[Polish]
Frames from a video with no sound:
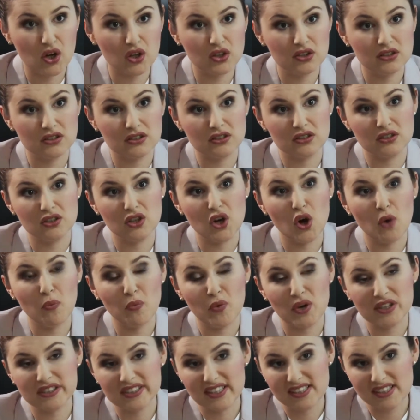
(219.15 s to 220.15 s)
e,
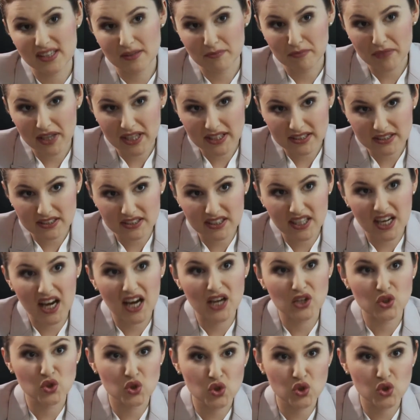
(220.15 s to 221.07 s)
opłata za media,